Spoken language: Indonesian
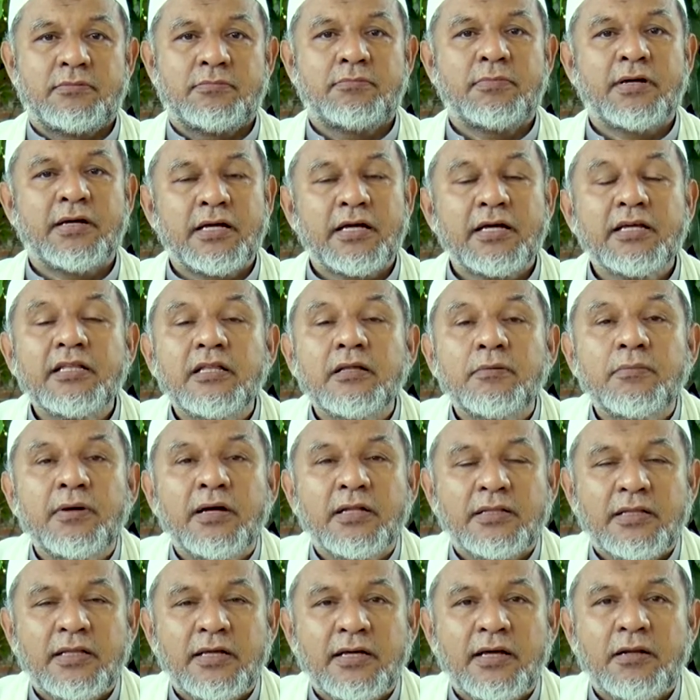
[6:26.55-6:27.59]
Maka kita
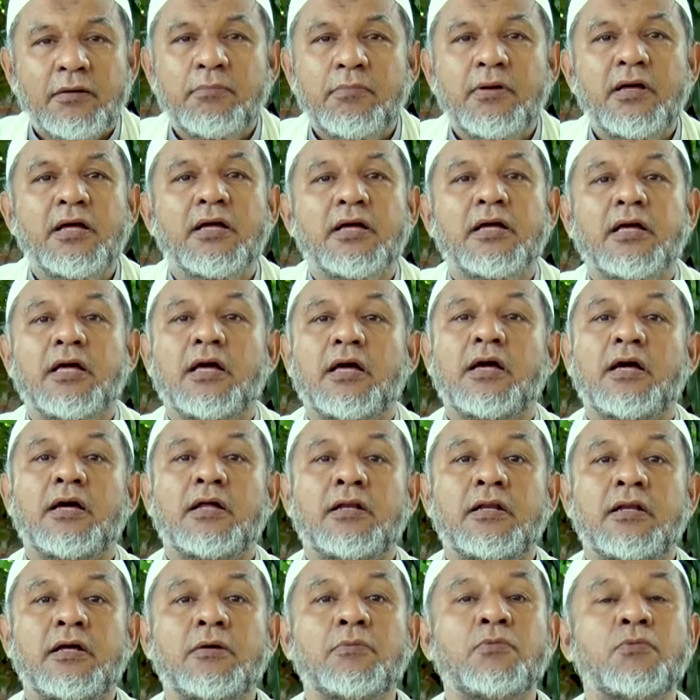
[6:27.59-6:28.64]
mengatakan maka
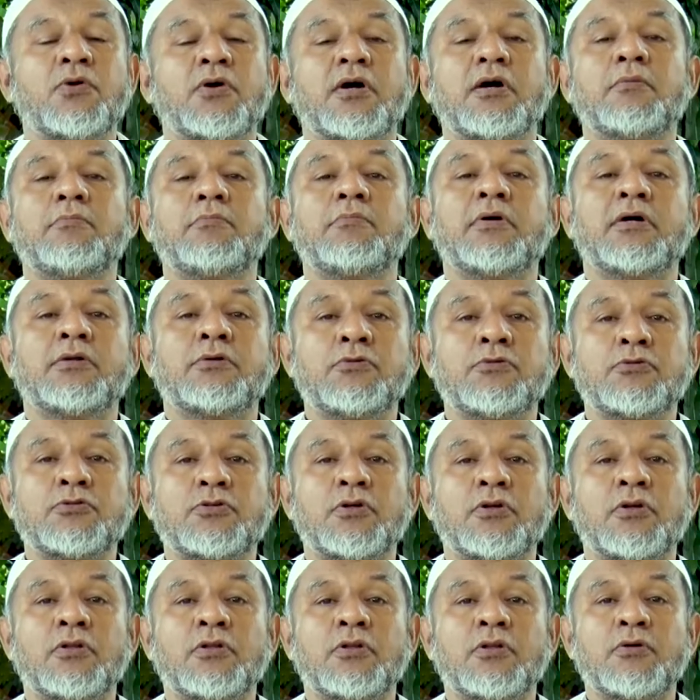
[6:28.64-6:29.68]
na Muhammadun
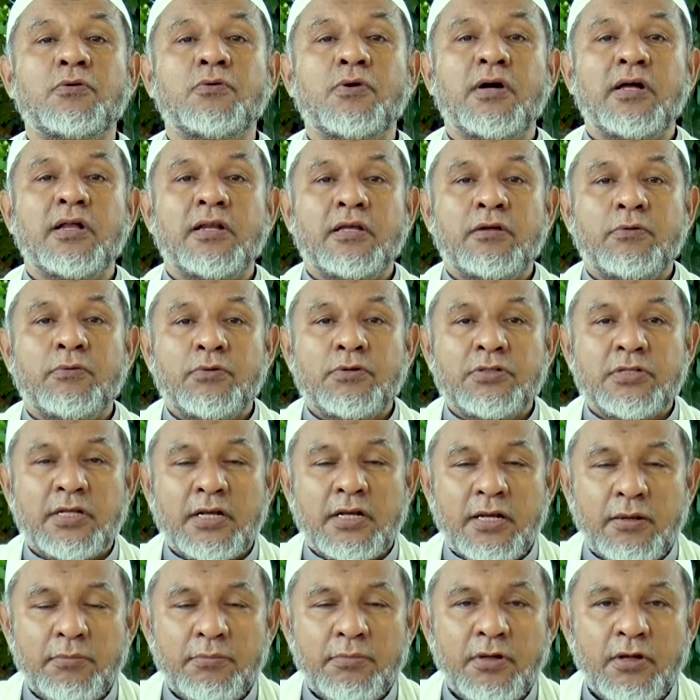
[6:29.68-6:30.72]
sallallahu alaihi
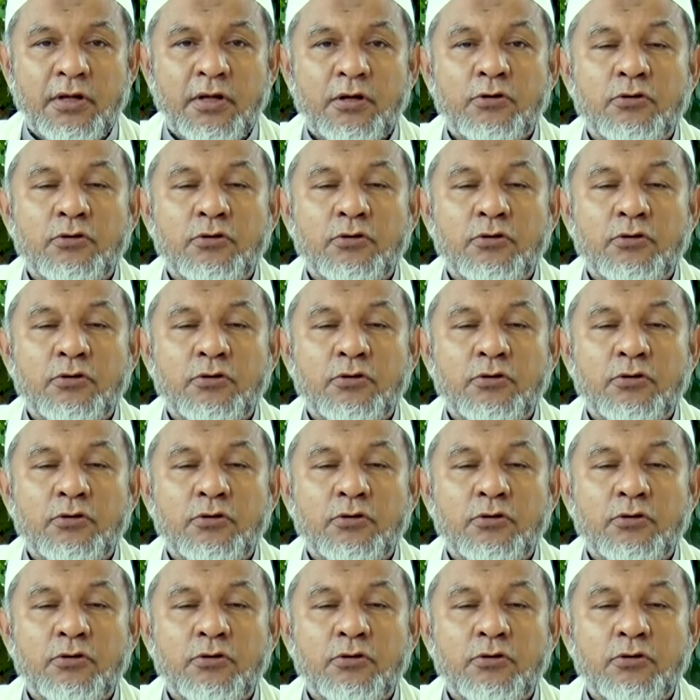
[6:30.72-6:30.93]
wasallam